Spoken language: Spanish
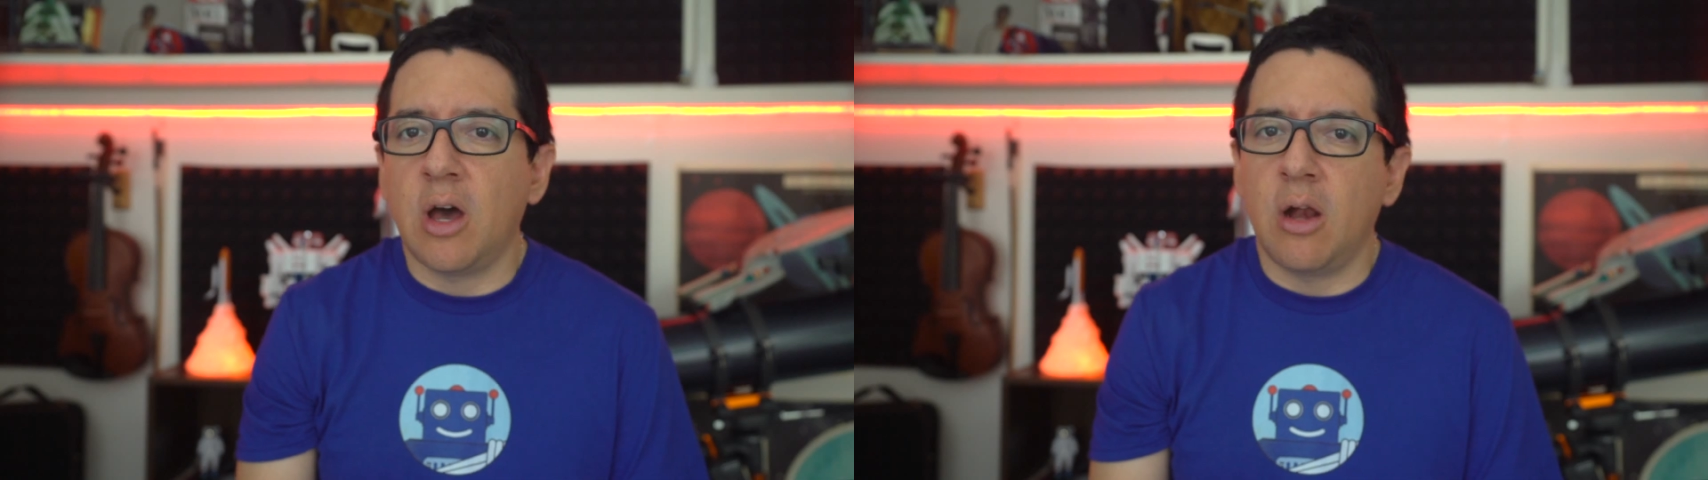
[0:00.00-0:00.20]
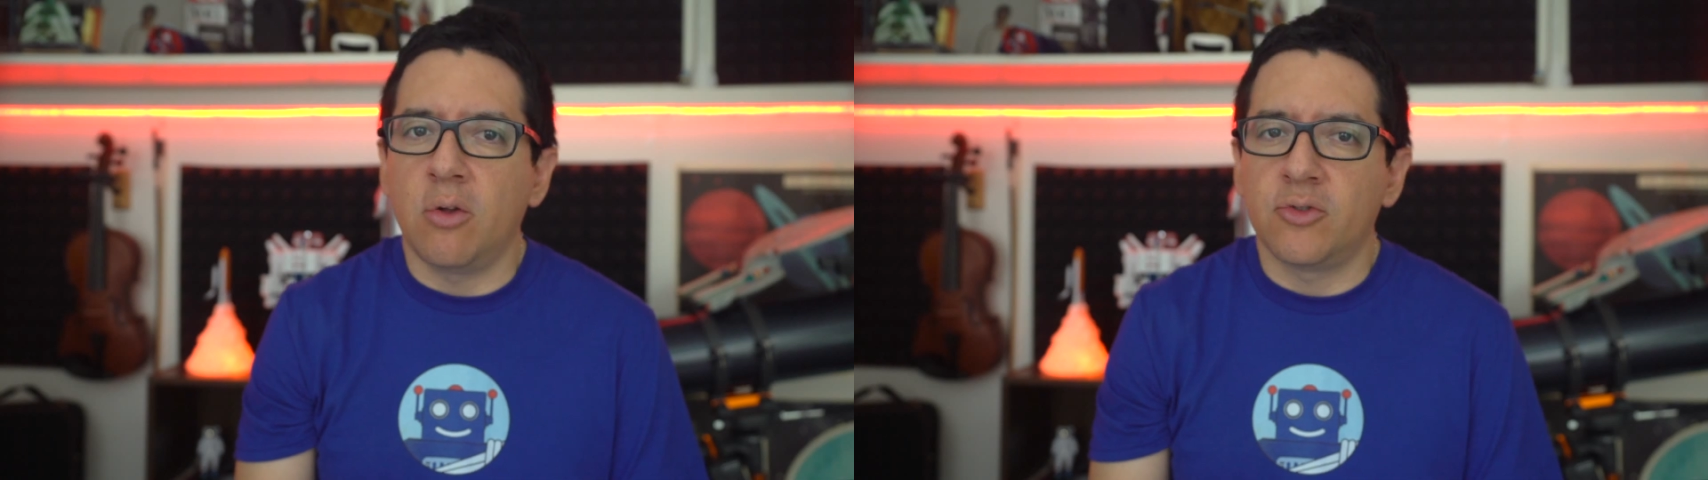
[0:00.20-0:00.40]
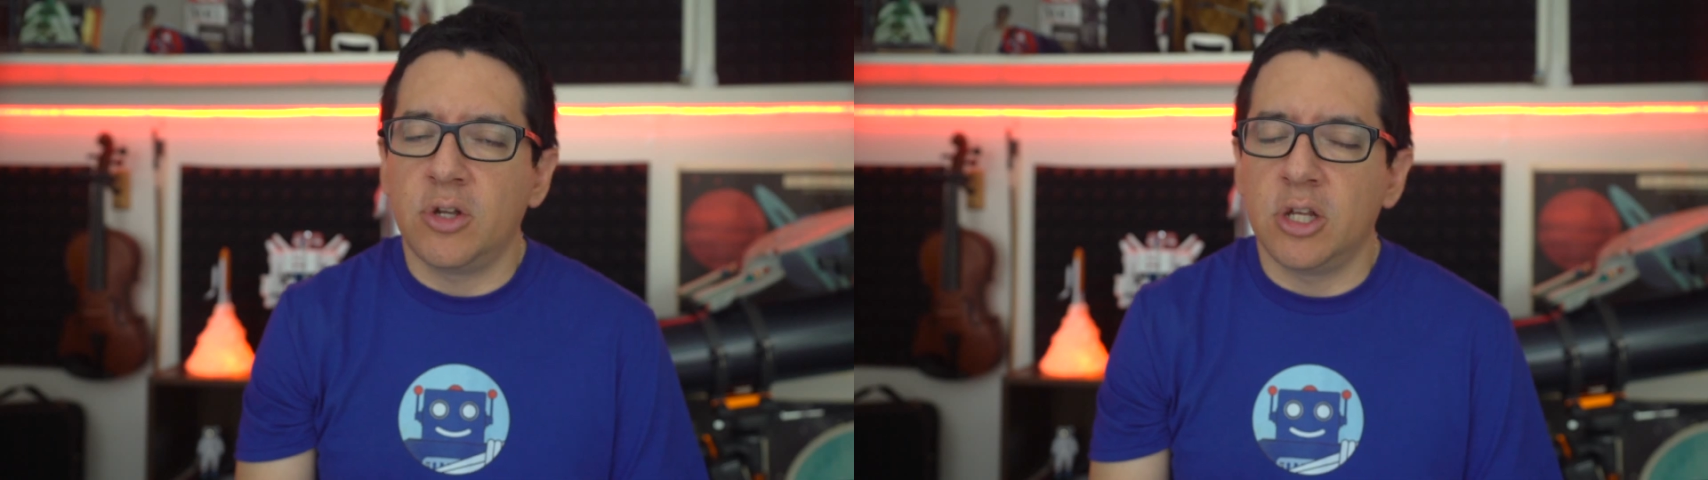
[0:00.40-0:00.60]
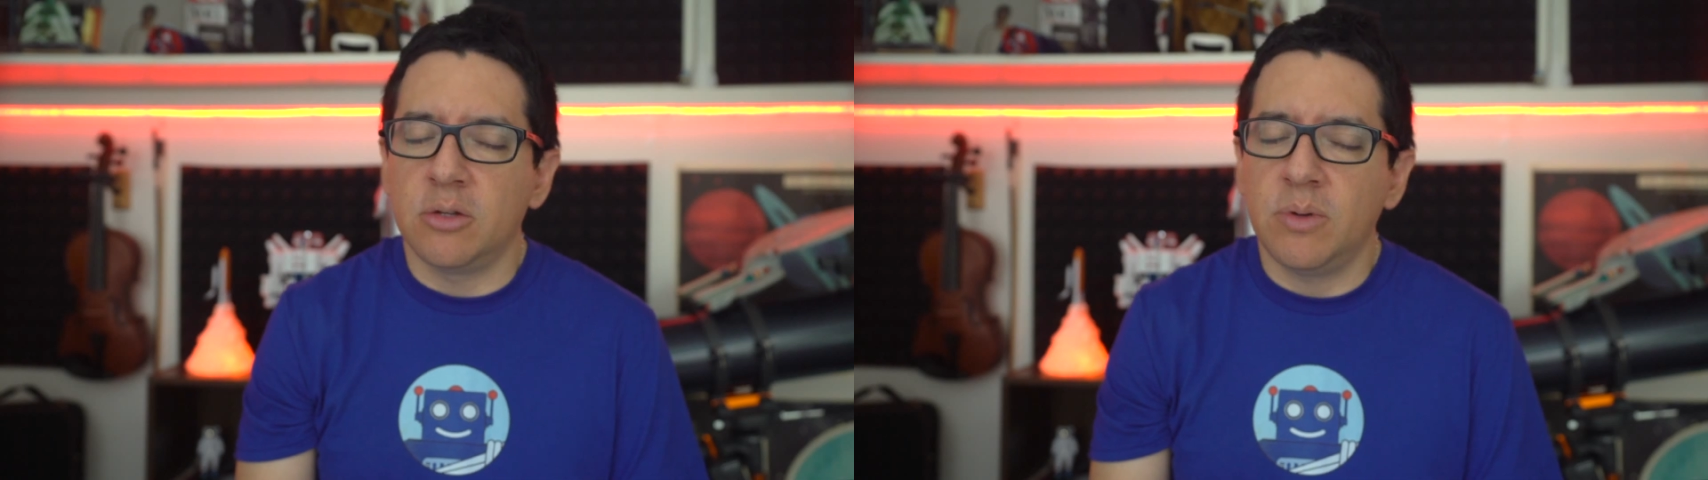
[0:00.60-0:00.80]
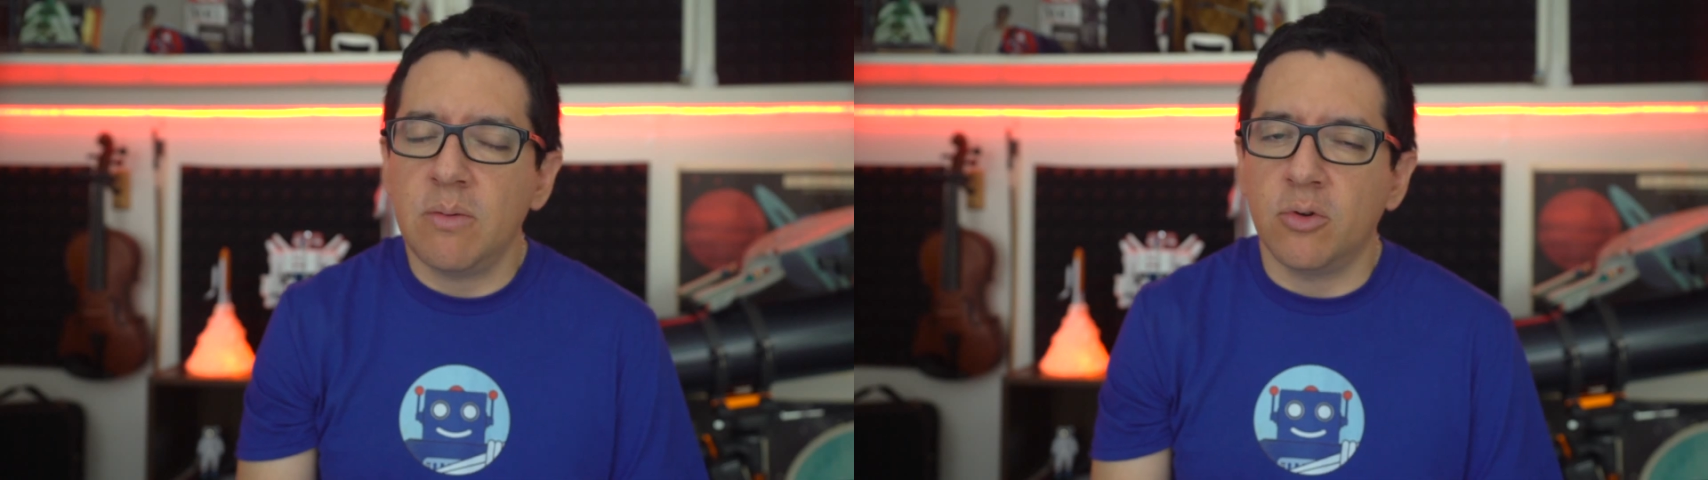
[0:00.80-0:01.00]
a los
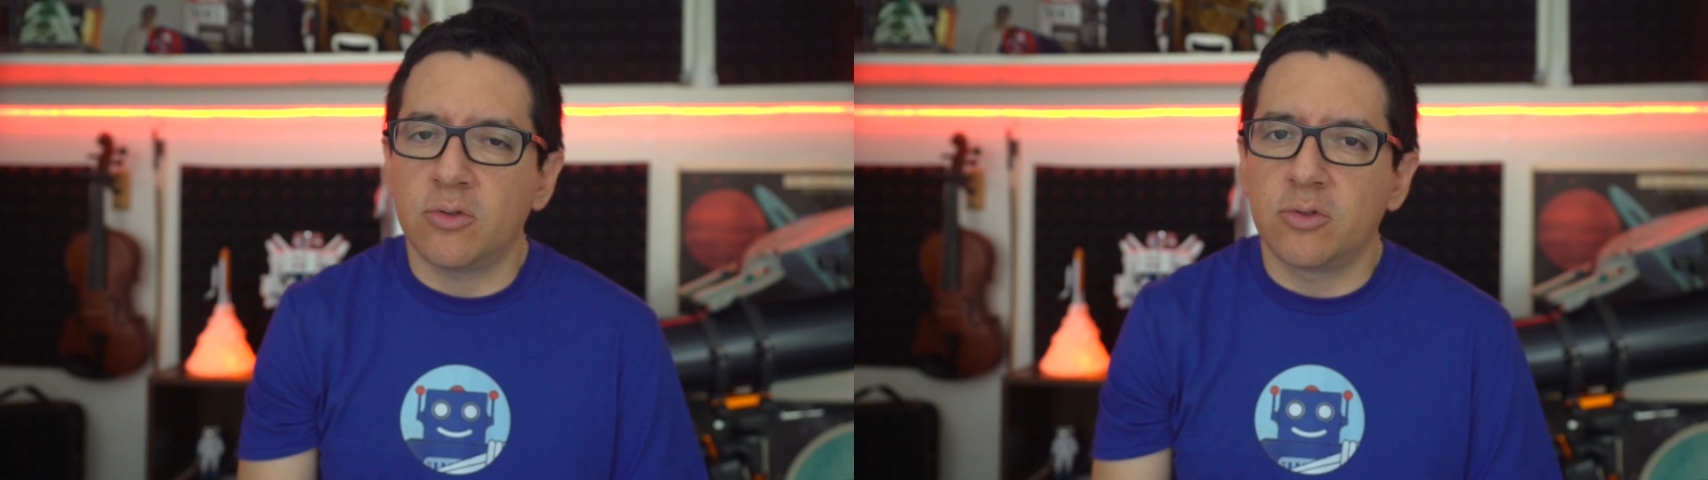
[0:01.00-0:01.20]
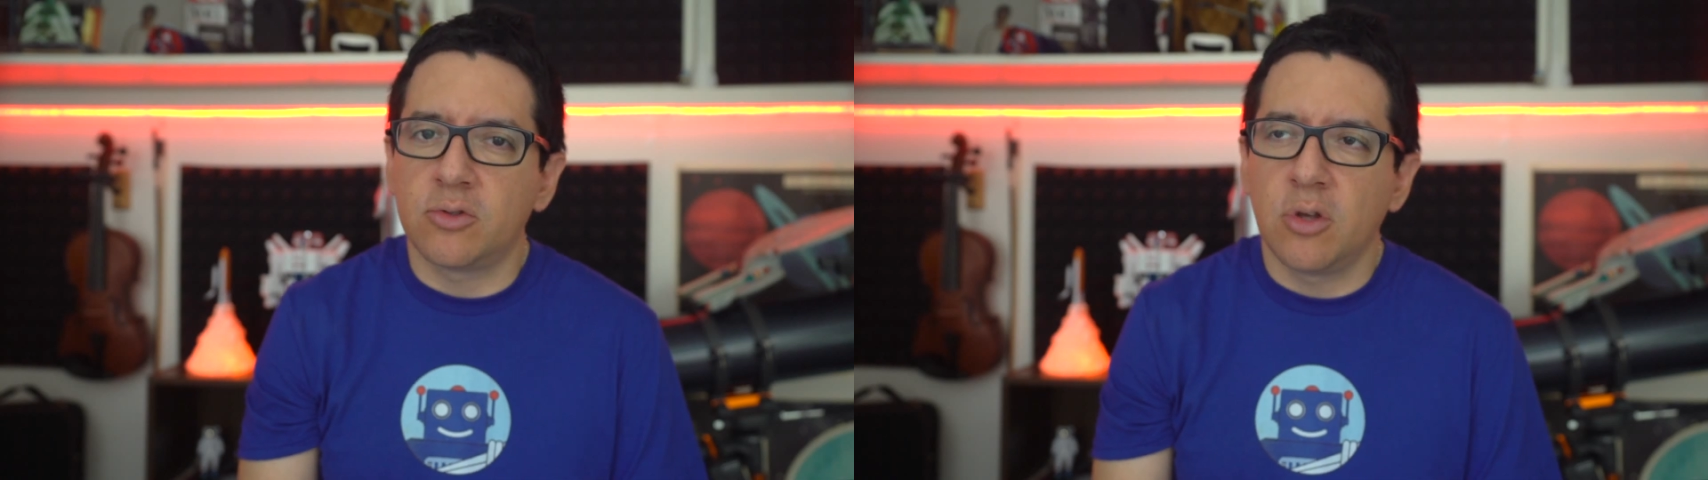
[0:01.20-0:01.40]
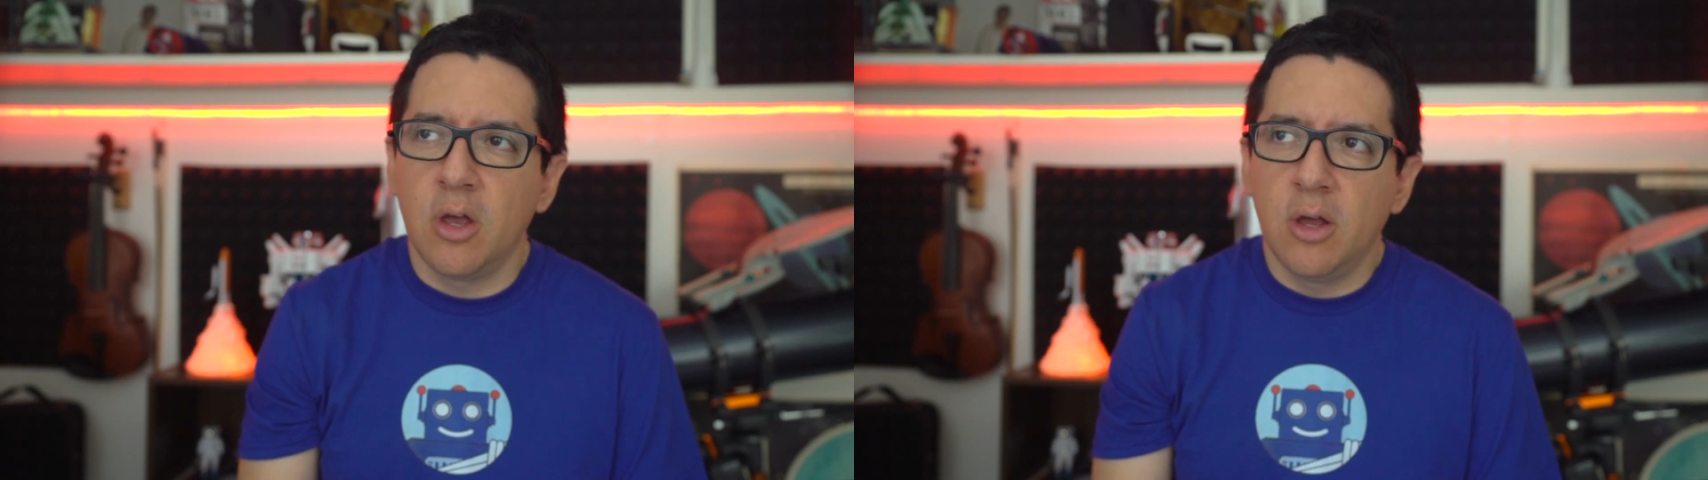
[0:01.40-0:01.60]
seres vivos,